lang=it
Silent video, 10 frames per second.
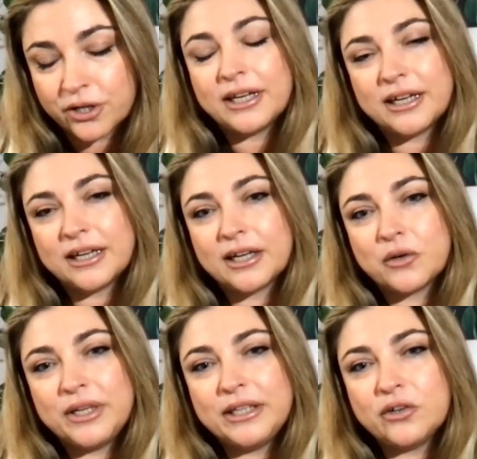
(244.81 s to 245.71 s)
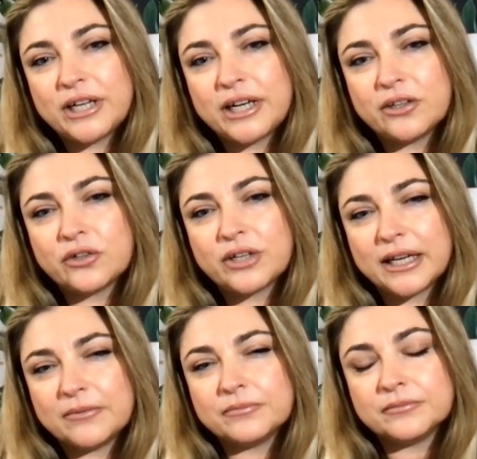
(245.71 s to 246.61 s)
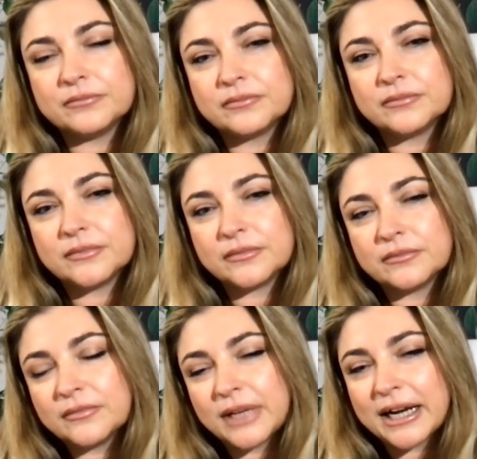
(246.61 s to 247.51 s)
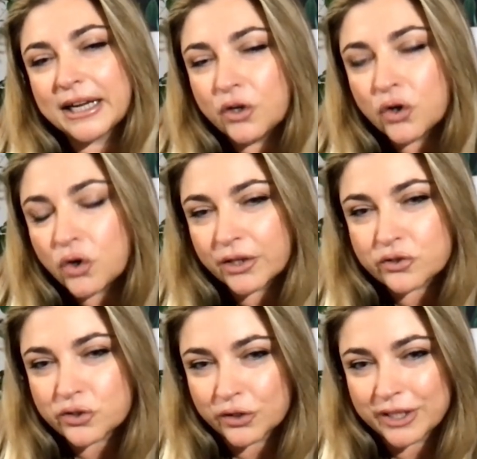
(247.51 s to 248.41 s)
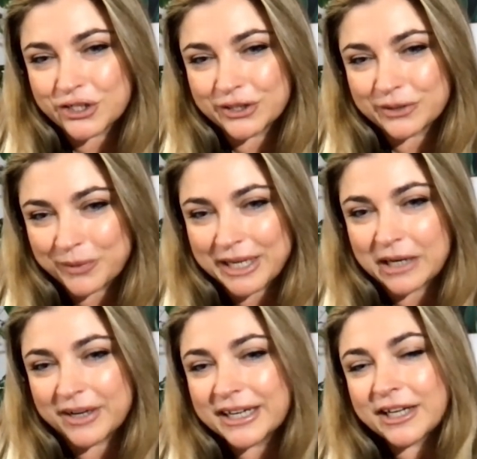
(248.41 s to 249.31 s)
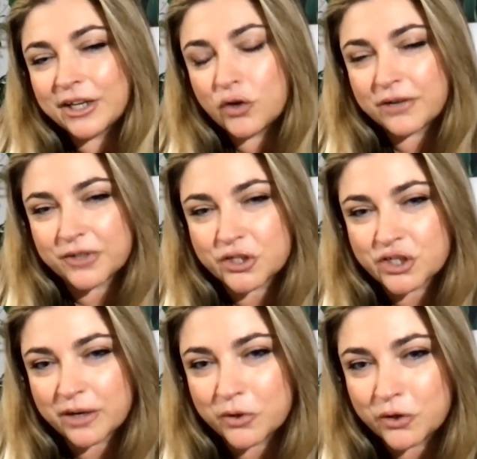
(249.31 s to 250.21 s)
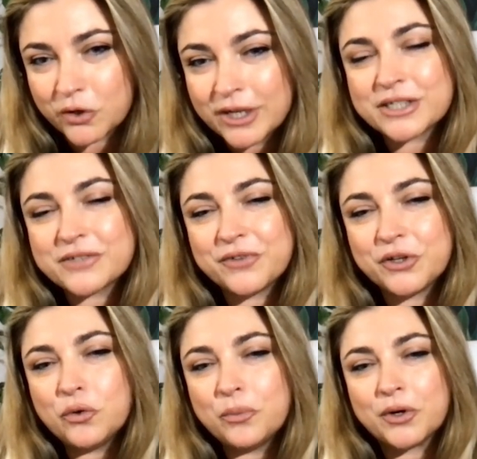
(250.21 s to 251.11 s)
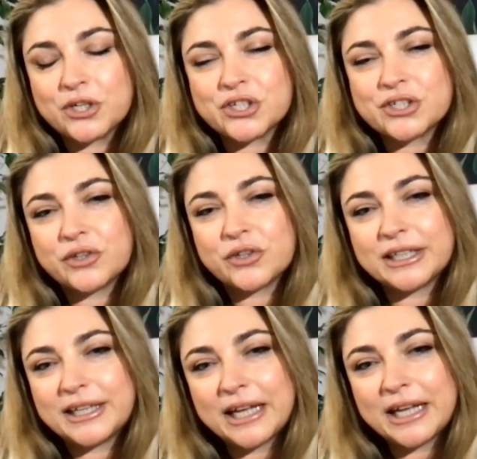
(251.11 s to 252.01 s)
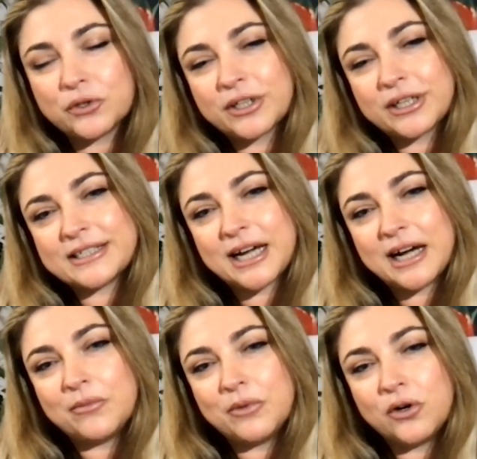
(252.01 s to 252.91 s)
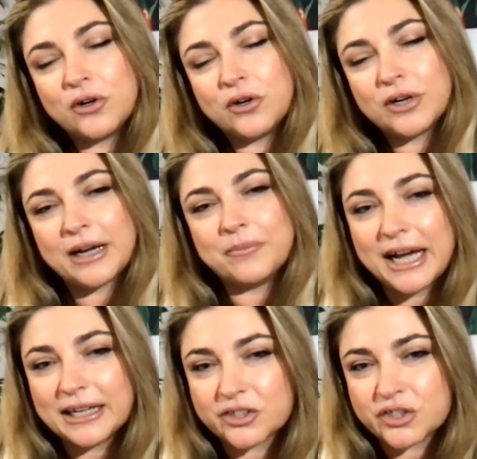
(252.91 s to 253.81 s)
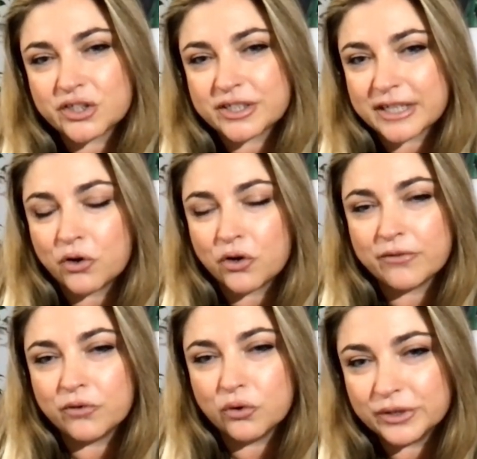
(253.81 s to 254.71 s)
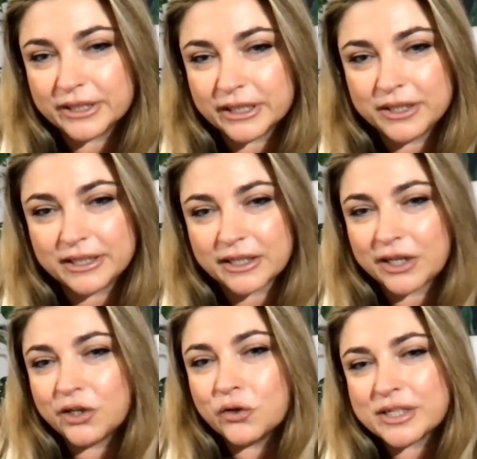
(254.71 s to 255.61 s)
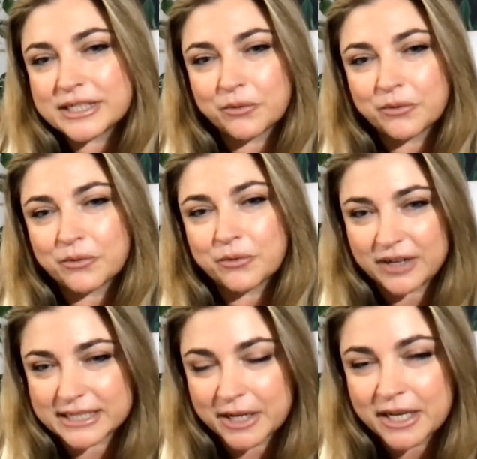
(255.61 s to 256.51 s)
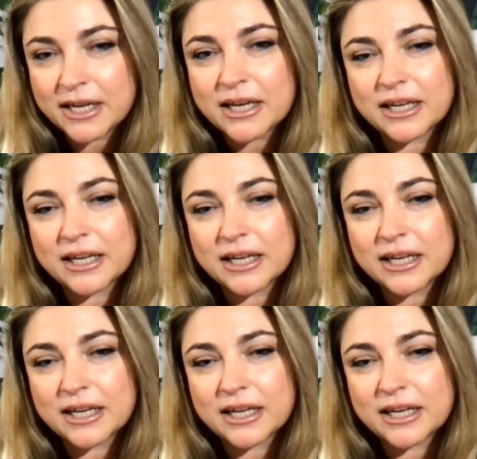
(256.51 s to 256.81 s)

Eh, quindi io credo che mh, anche noi, non solo gli agenti immobiliari, ma anche noi che facciamo eh, sviluppo e gestione del network siamo cambiati, ci siamo evoluti, quindi anche noi siamo in una fase